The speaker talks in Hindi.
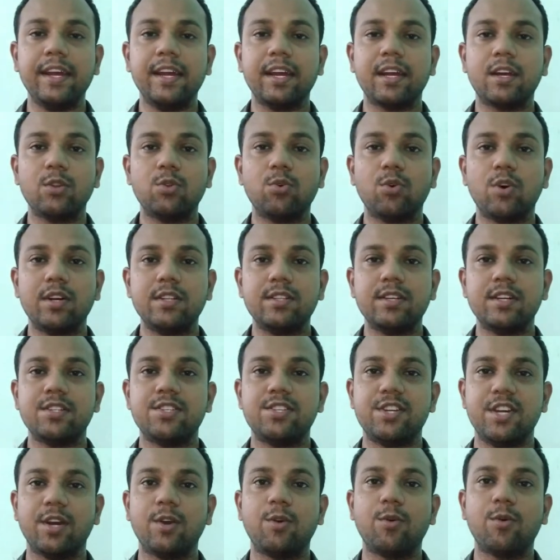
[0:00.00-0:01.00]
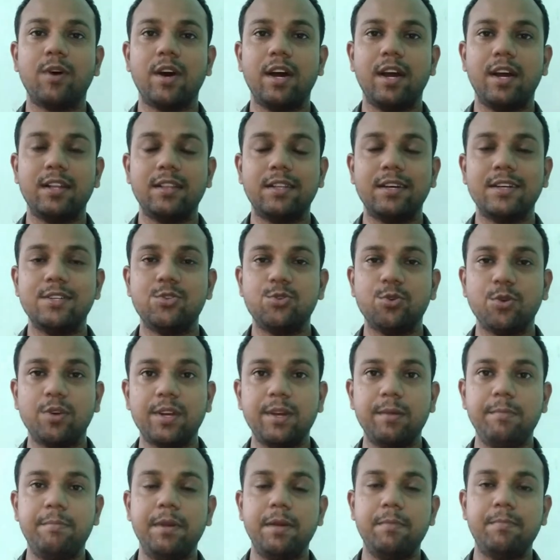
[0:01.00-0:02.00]
एक 2006 को आया था जो
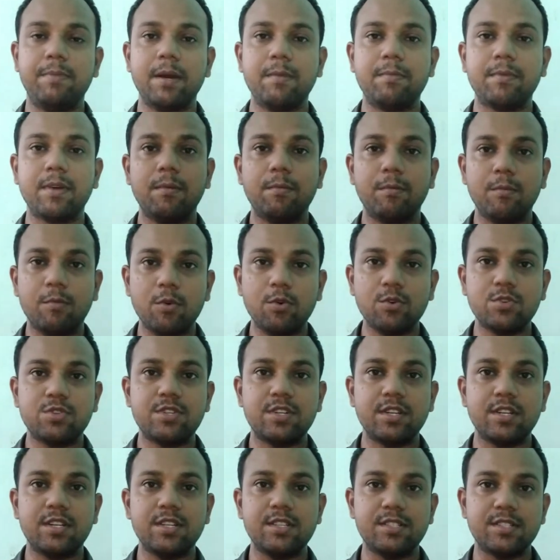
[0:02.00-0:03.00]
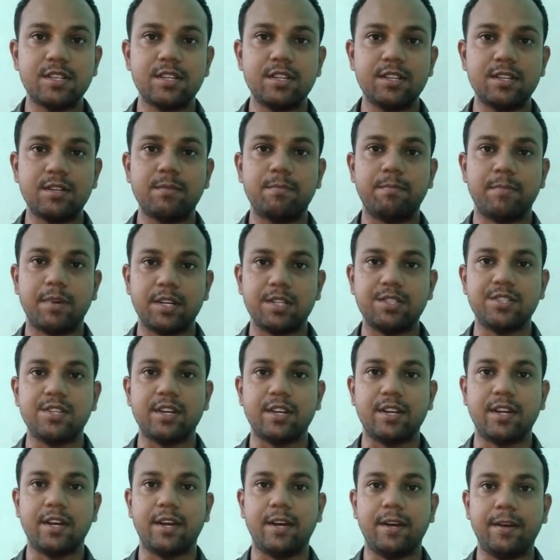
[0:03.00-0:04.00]
कि पीपेप e का मोस्ट रिसेंट
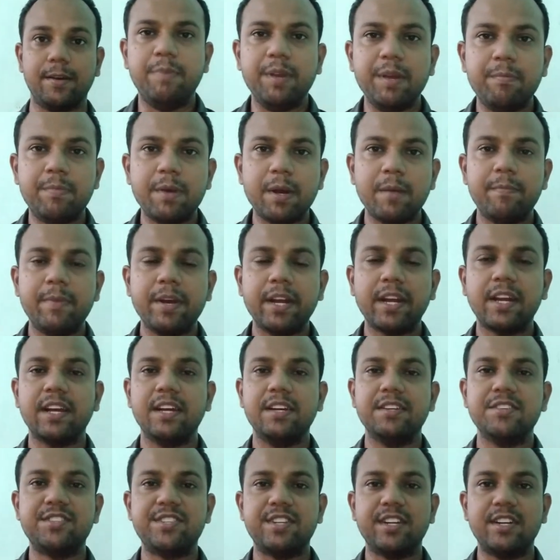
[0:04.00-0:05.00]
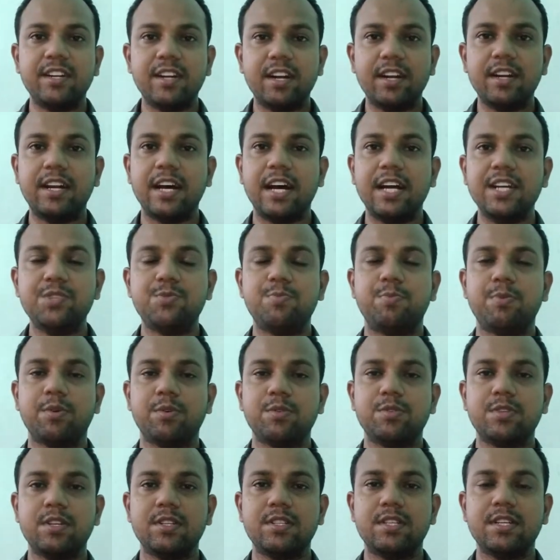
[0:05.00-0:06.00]
वर्जन है पीपेप e एक स्टैंडर्डाइज
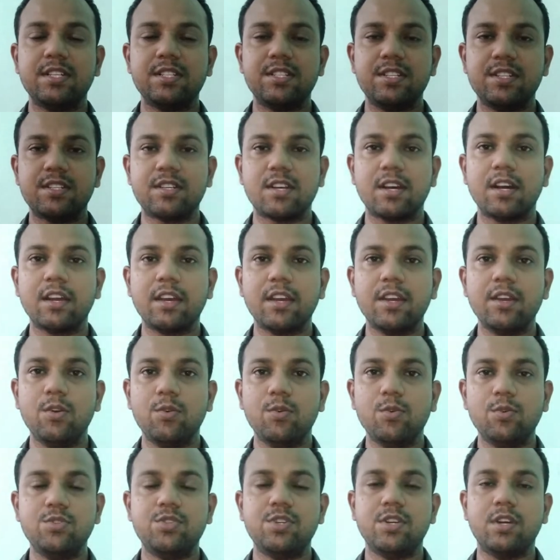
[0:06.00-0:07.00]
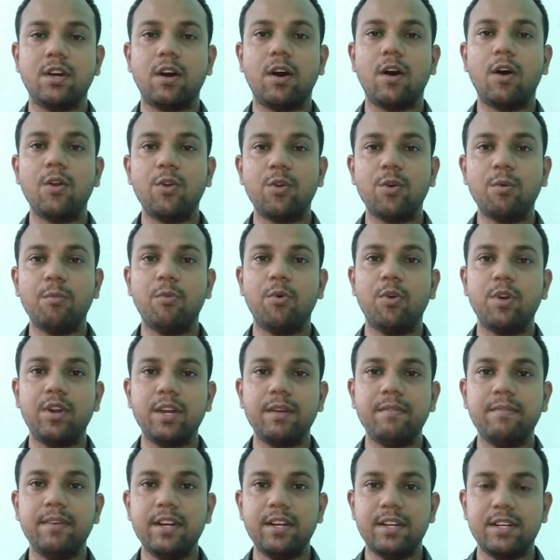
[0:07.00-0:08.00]
प्रोसेस है जिसका कि यूज
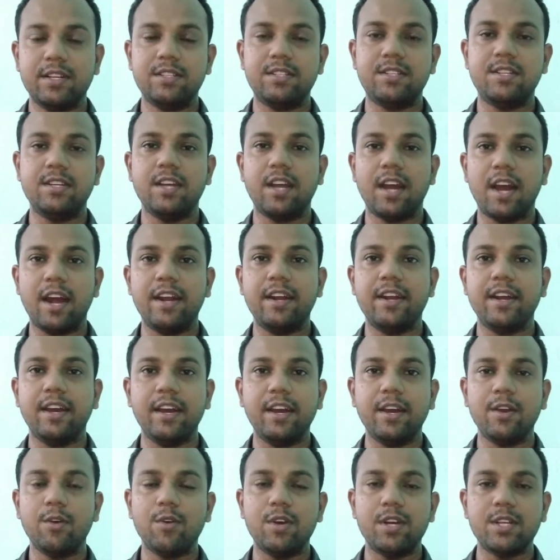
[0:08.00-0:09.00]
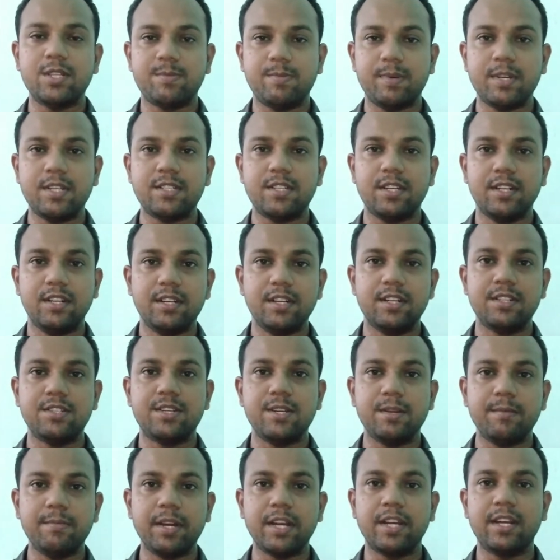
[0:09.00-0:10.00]
ऑटोमोटिव इंडस्ट्री एंड एरोस्पेस
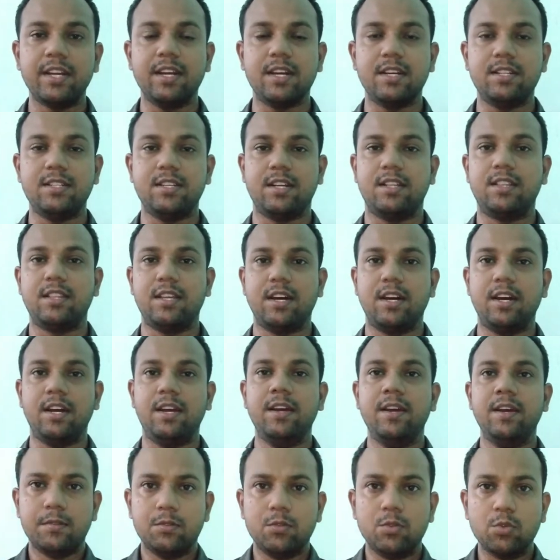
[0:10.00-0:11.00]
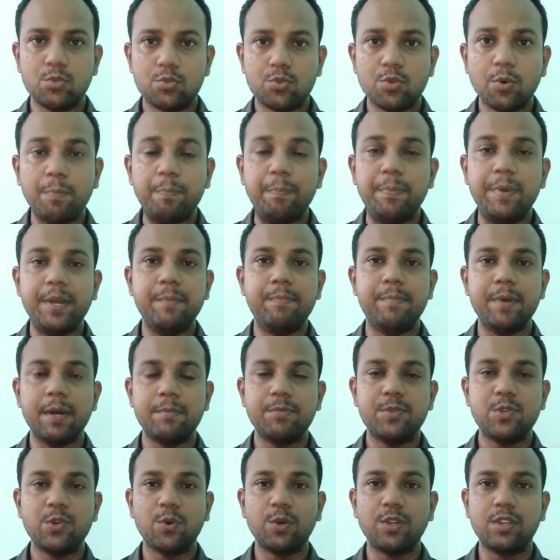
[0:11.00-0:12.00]
इंडस्ट्री में किया जाता है दोस्तों
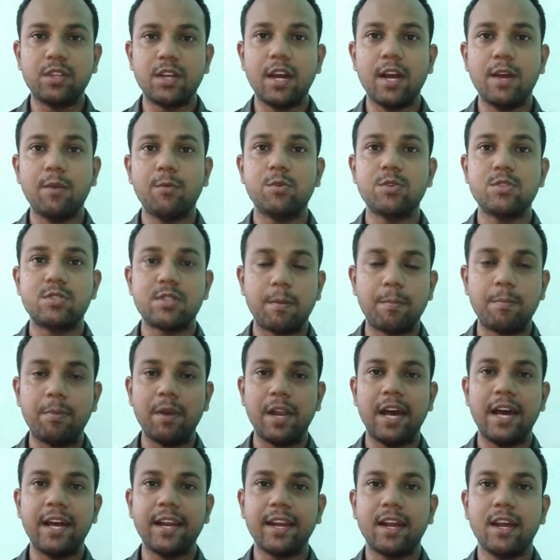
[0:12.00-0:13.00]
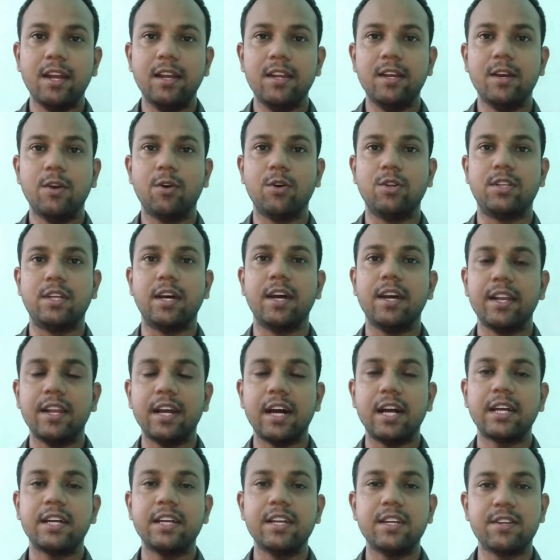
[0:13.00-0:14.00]
पीपेप e जो होता है वो सप्लायर के लिए होता है
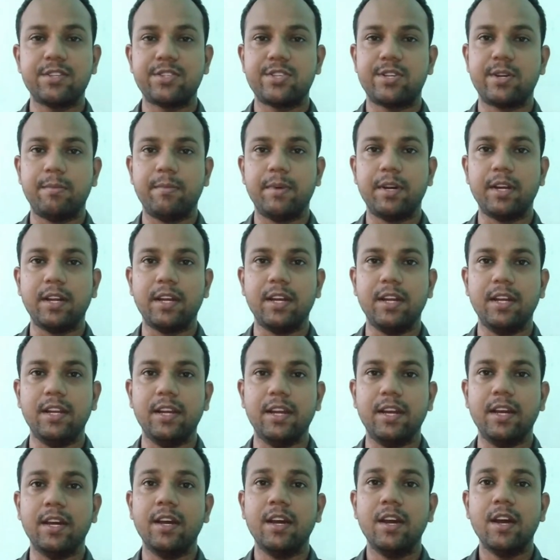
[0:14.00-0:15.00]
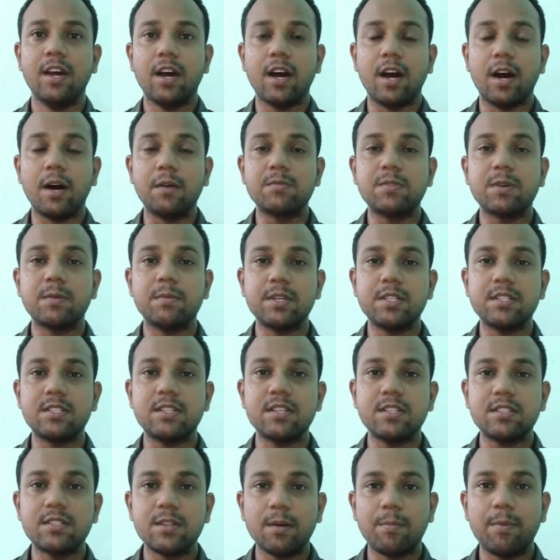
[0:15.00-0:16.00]
ना कि कस्टमर के लिए अब
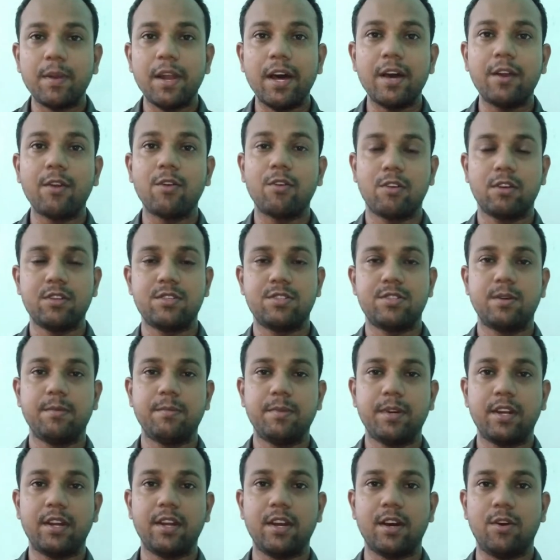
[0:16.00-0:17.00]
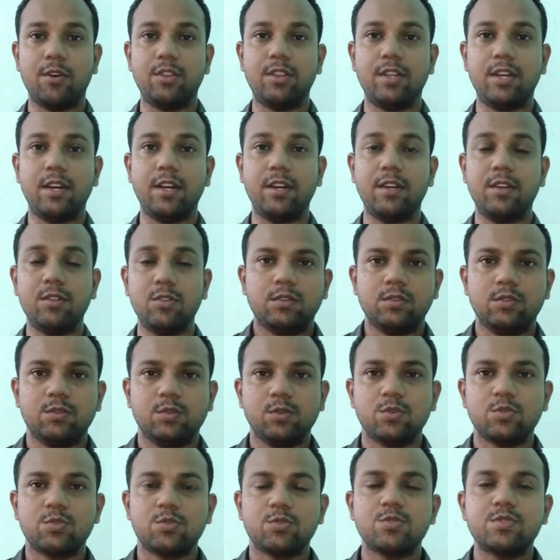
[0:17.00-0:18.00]
समझते हैं सप्लायर और कस्टमर क्या होते हैं
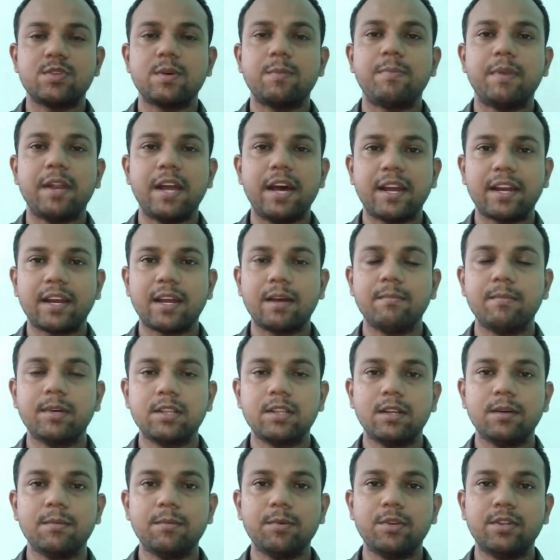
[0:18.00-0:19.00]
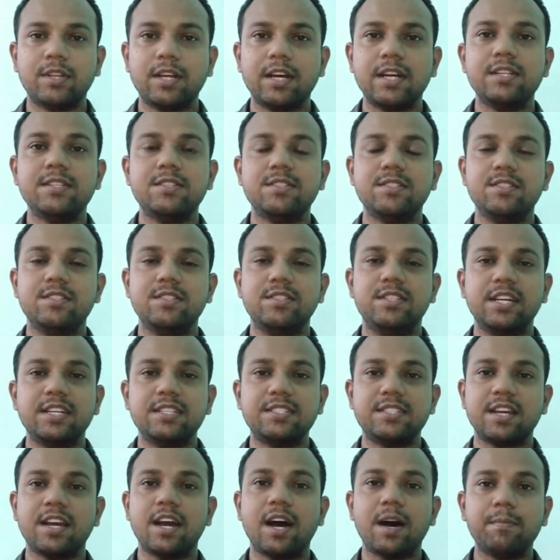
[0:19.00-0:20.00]
दोस्तों सप्लायर का मतलब होता है
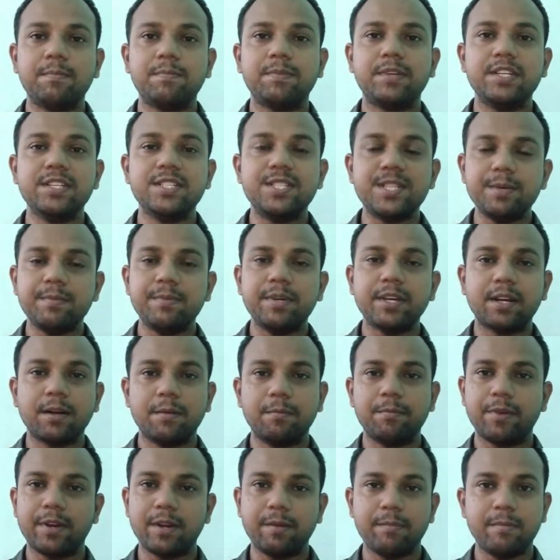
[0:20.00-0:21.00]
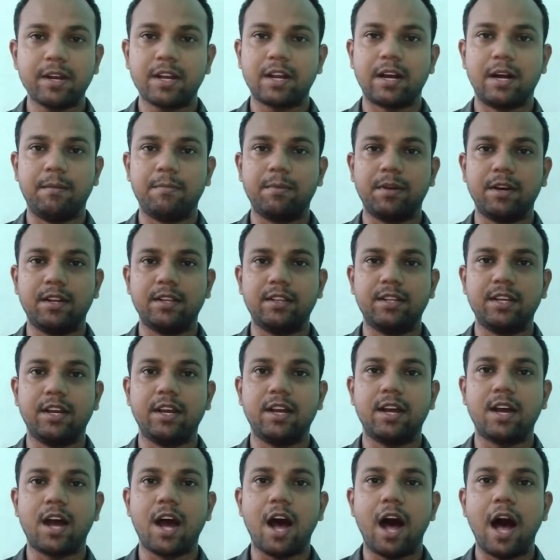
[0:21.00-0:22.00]
जैसे आप किसी भी कंपनी में काम करते
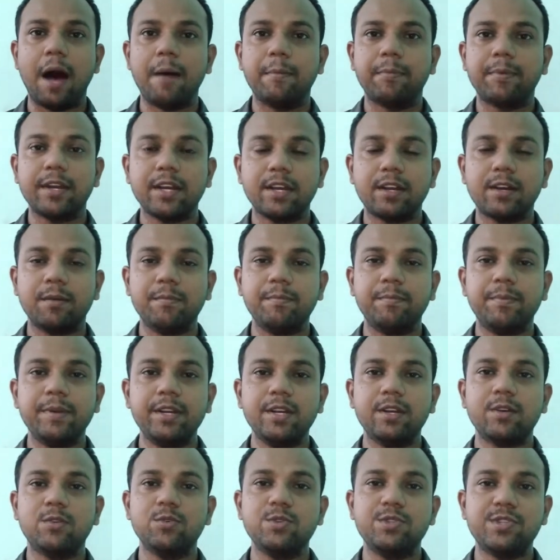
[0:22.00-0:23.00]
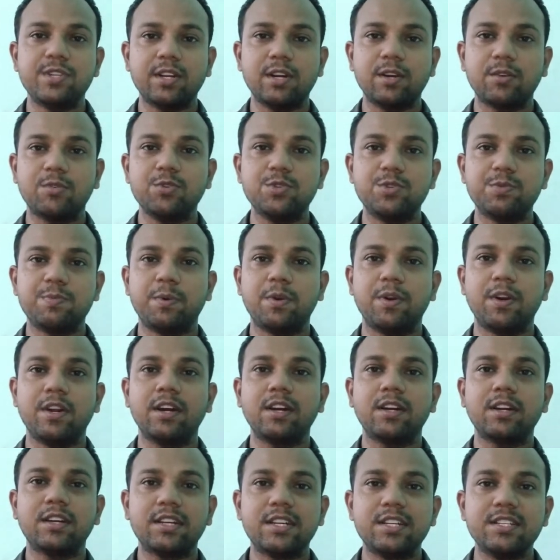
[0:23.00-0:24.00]
हैं आपकी कंपनी कुछ ना कुछ
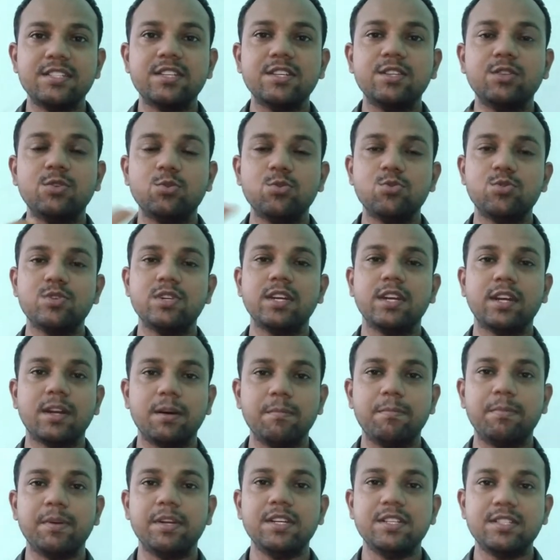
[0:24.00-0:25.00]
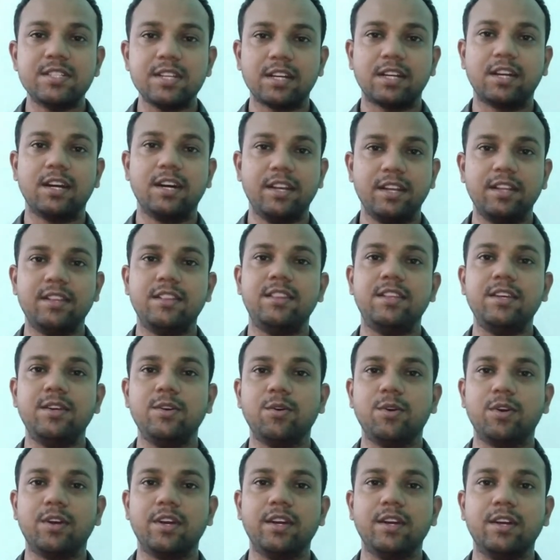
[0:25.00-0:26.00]
प्रोडक्ट किसी दूसरी कंपनी से खरीदती
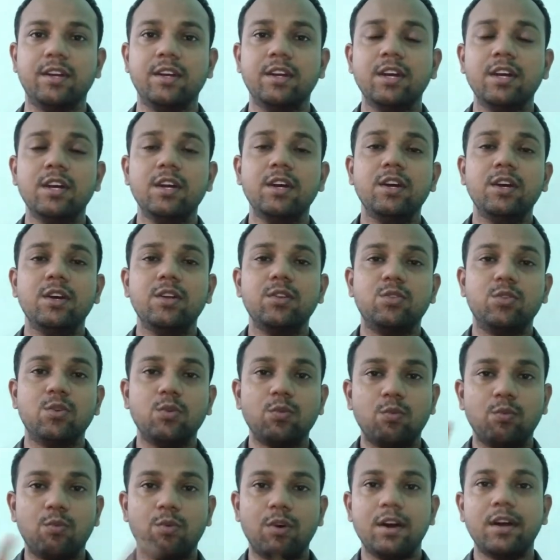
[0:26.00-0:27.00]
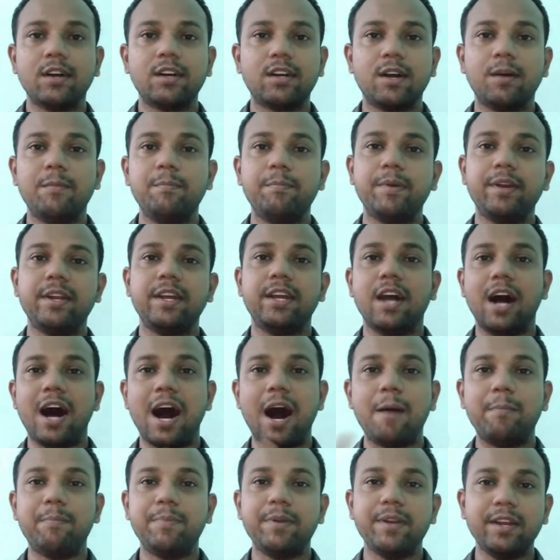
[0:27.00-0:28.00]
होगी तो वह कंपनी
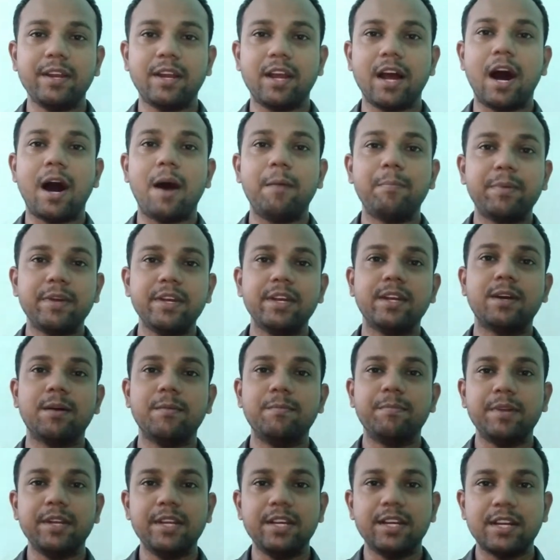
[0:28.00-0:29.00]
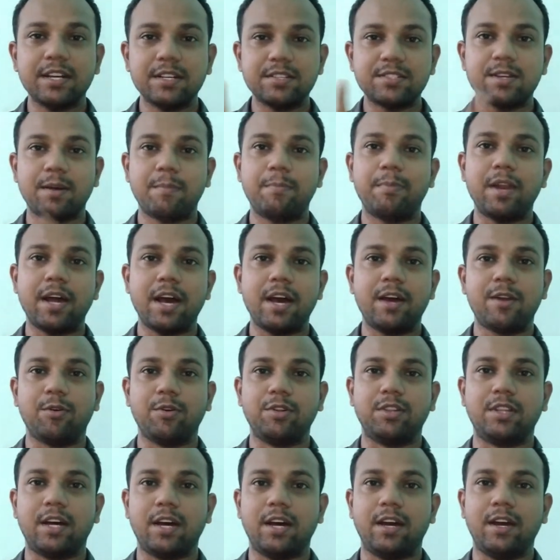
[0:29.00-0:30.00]
आप आपकी कंपनी का सप्लायर
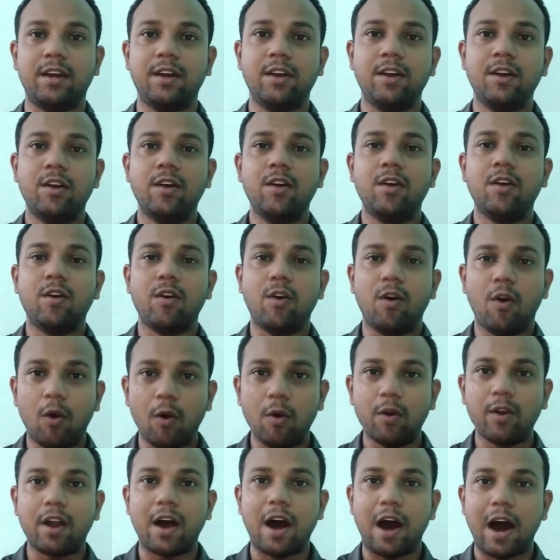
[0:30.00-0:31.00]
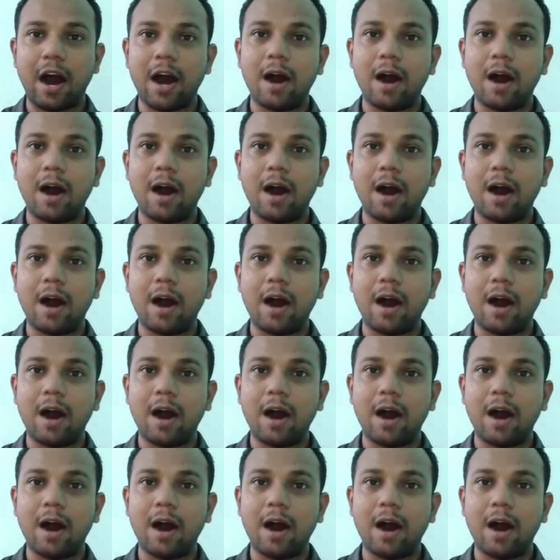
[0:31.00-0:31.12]
होता है और